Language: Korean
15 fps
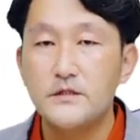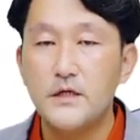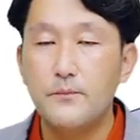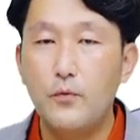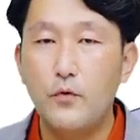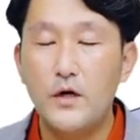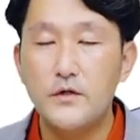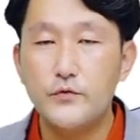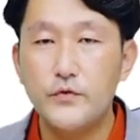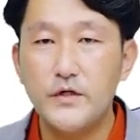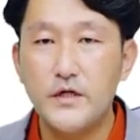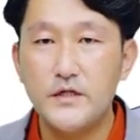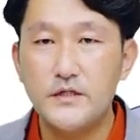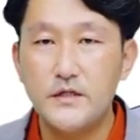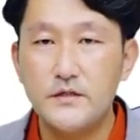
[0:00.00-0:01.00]
자,
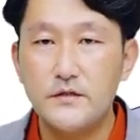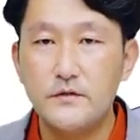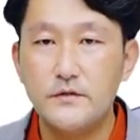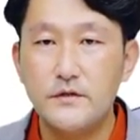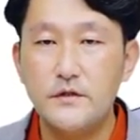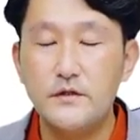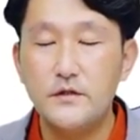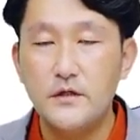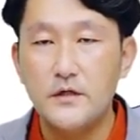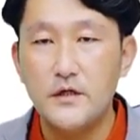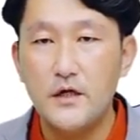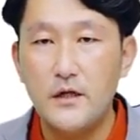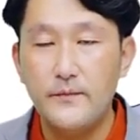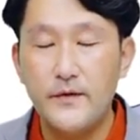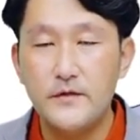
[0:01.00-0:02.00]
포괄손익계산서는
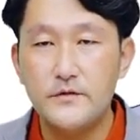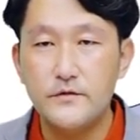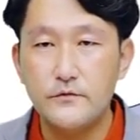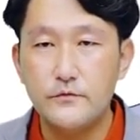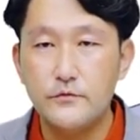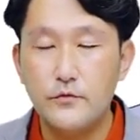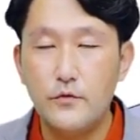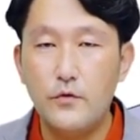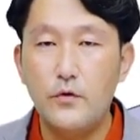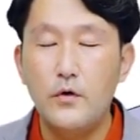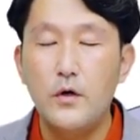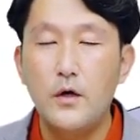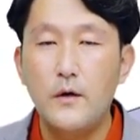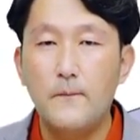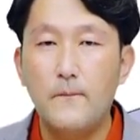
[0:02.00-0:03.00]
일반적으로
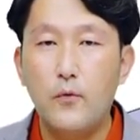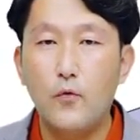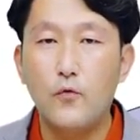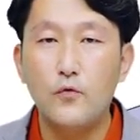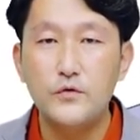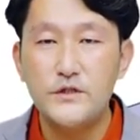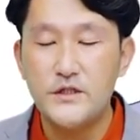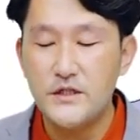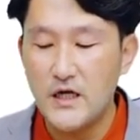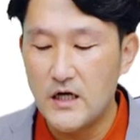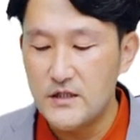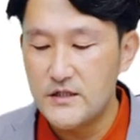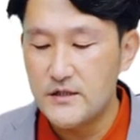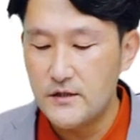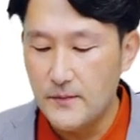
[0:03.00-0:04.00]
보고식
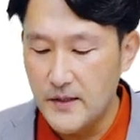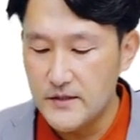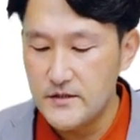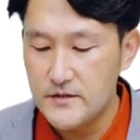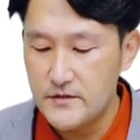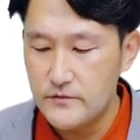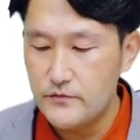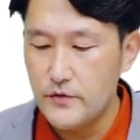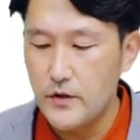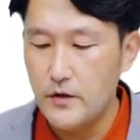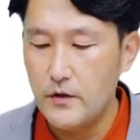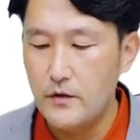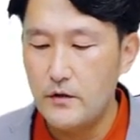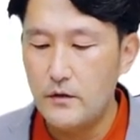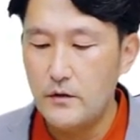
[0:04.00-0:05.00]
양식을 많이
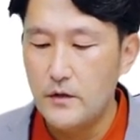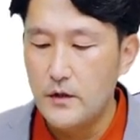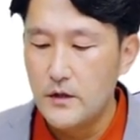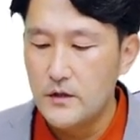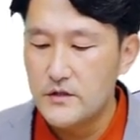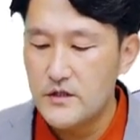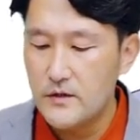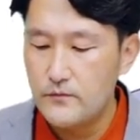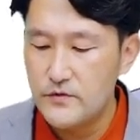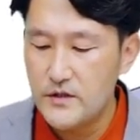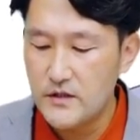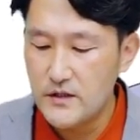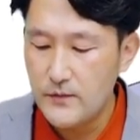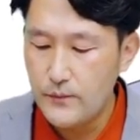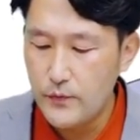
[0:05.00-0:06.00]
쓰고요.
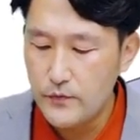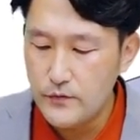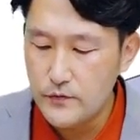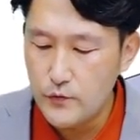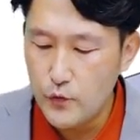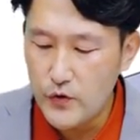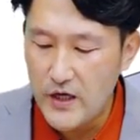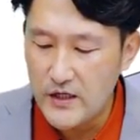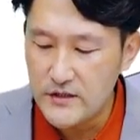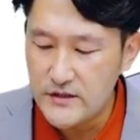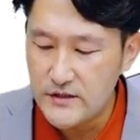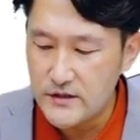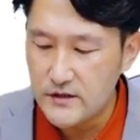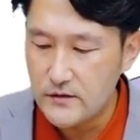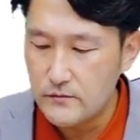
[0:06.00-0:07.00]
재무상태표는 요
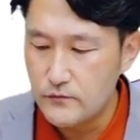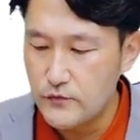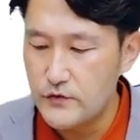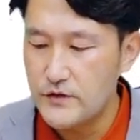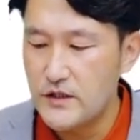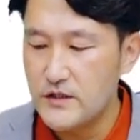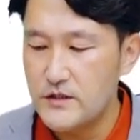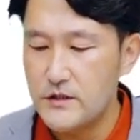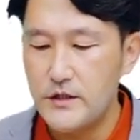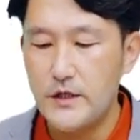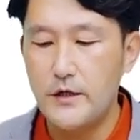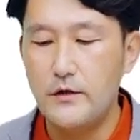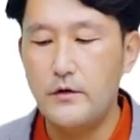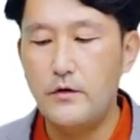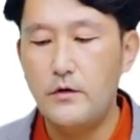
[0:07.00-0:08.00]
양식, 무슨
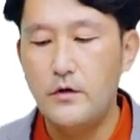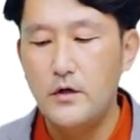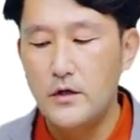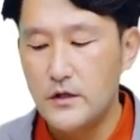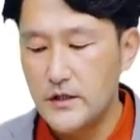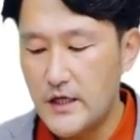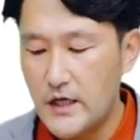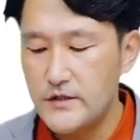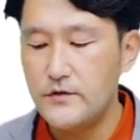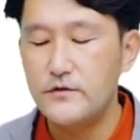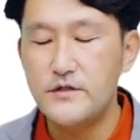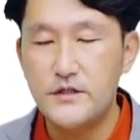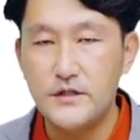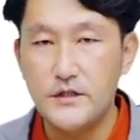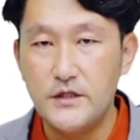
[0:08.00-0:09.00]
양식이에요?
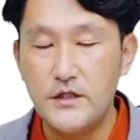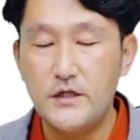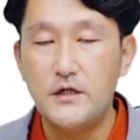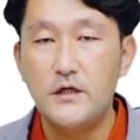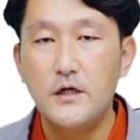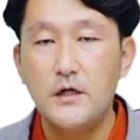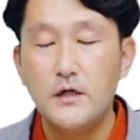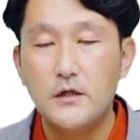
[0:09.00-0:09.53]
개정식.